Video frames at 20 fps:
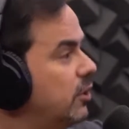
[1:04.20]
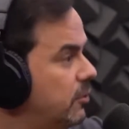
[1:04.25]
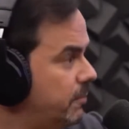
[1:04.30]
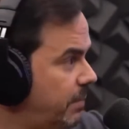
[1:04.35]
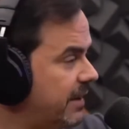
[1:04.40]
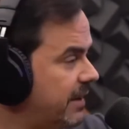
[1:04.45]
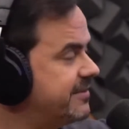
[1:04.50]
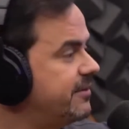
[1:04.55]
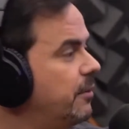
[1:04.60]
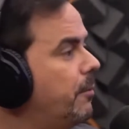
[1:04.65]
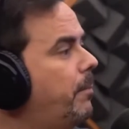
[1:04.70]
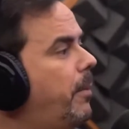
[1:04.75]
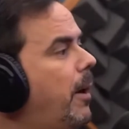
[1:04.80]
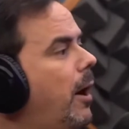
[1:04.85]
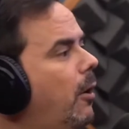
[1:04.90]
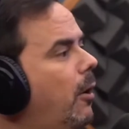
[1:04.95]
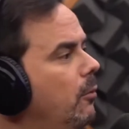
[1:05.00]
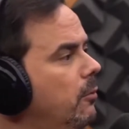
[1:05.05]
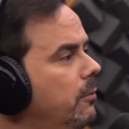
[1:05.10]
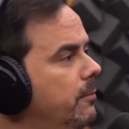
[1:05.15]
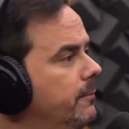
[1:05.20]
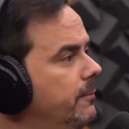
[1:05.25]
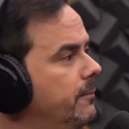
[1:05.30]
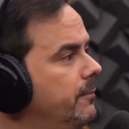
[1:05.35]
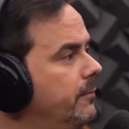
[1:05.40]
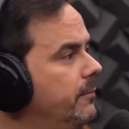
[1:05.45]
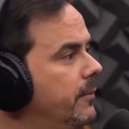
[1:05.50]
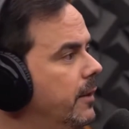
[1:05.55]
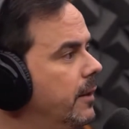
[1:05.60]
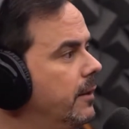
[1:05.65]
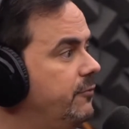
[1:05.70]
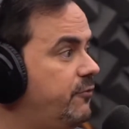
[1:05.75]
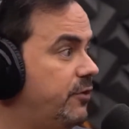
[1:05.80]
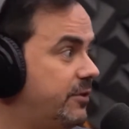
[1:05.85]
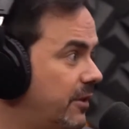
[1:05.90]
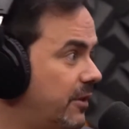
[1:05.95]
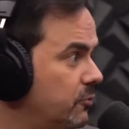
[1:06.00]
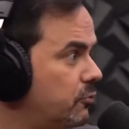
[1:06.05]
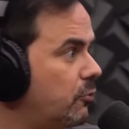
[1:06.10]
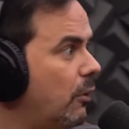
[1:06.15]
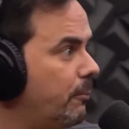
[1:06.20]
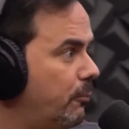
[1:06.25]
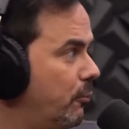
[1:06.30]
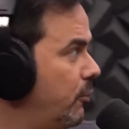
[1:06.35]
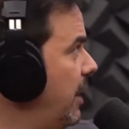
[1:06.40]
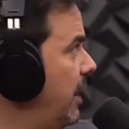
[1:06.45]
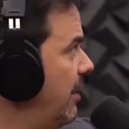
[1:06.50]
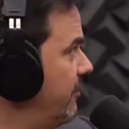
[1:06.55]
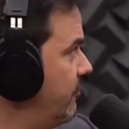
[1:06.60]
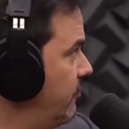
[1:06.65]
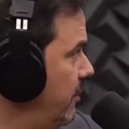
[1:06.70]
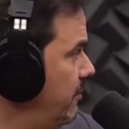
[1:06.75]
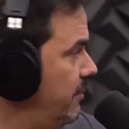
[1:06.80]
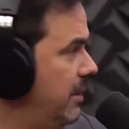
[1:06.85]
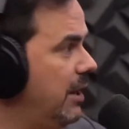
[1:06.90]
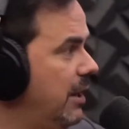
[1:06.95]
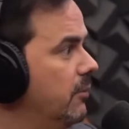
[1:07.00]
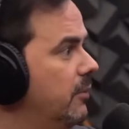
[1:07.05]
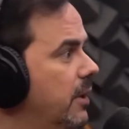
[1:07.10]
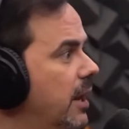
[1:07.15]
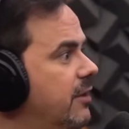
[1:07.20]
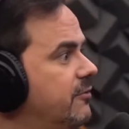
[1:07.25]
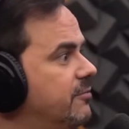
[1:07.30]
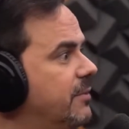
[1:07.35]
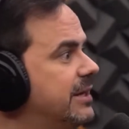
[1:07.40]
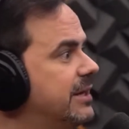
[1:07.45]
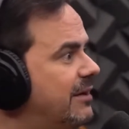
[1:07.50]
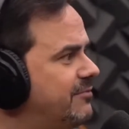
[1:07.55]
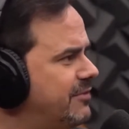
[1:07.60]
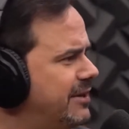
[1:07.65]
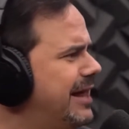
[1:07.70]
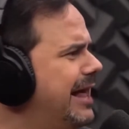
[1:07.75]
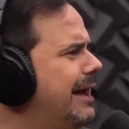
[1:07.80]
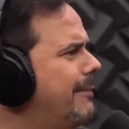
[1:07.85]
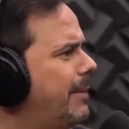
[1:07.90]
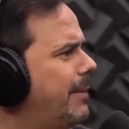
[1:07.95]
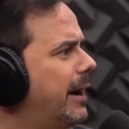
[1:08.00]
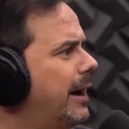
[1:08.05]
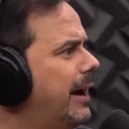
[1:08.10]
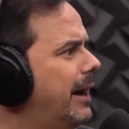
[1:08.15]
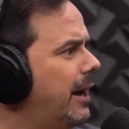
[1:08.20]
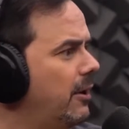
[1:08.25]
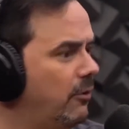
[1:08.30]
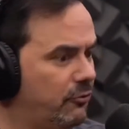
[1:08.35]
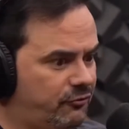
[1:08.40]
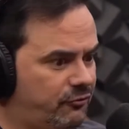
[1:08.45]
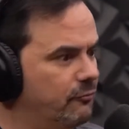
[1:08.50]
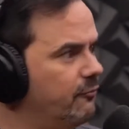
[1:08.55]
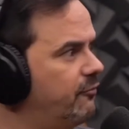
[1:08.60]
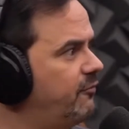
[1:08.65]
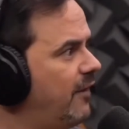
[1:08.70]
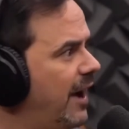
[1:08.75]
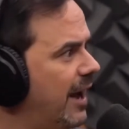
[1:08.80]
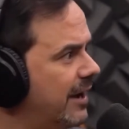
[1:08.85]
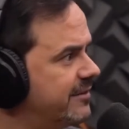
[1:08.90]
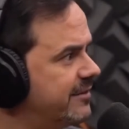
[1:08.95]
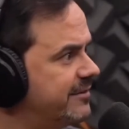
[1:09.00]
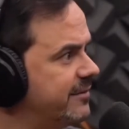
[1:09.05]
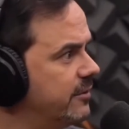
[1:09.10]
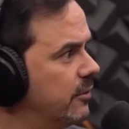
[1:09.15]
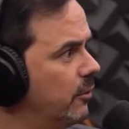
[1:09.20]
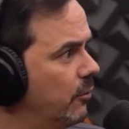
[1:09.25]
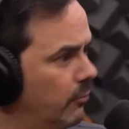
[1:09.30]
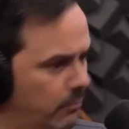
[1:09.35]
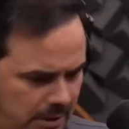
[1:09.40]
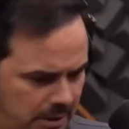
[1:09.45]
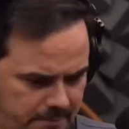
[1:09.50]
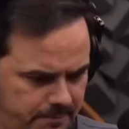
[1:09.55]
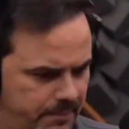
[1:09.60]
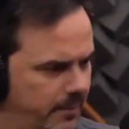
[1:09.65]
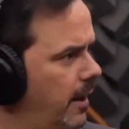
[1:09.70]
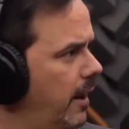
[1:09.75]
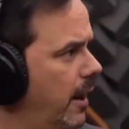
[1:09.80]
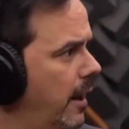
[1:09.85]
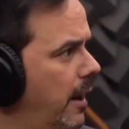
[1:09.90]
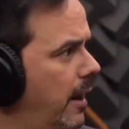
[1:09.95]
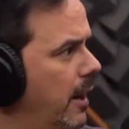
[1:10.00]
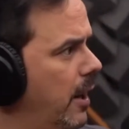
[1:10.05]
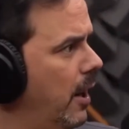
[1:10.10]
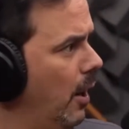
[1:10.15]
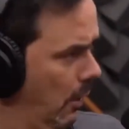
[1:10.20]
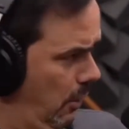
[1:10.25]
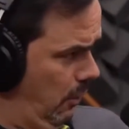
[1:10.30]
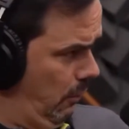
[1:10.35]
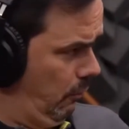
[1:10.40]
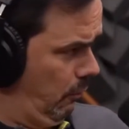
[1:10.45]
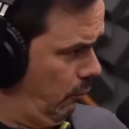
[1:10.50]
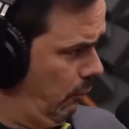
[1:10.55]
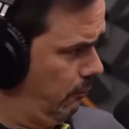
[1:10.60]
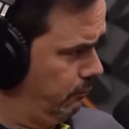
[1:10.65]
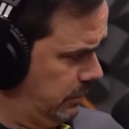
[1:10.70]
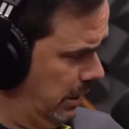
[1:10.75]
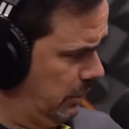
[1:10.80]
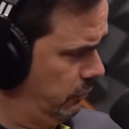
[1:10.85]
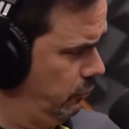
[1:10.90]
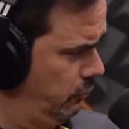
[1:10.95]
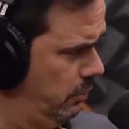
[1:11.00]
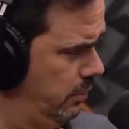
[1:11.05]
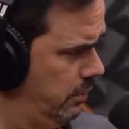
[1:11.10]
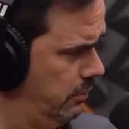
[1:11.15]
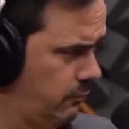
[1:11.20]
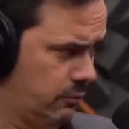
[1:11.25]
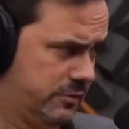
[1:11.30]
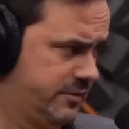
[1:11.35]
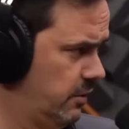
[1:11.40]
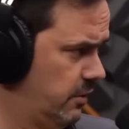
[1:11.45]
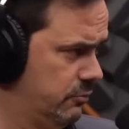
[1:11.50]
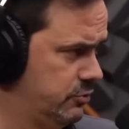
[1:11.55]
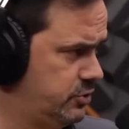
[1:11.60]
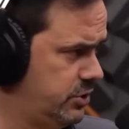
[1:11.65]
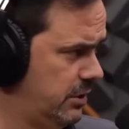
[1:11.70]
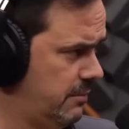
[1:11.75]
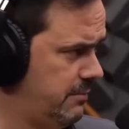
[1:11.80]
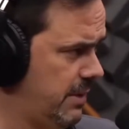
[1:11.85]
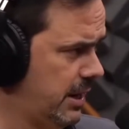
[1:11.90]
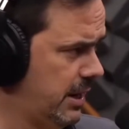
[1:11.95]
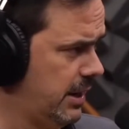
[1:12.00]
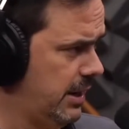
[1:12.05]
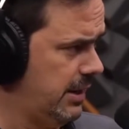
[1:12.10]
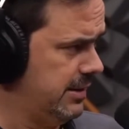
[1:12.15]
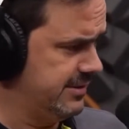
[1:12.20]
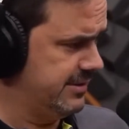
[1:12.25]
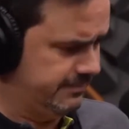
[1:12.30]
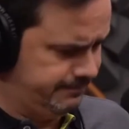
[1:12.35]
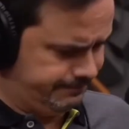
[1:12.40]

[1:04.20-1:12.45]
para São Paulo. De tanto que eu apurrinhava o Emílio, eles mandavam ideia para caralho. Eu tinha um fax, uma, é, um computador, coisa que eu não tinha na minha casa,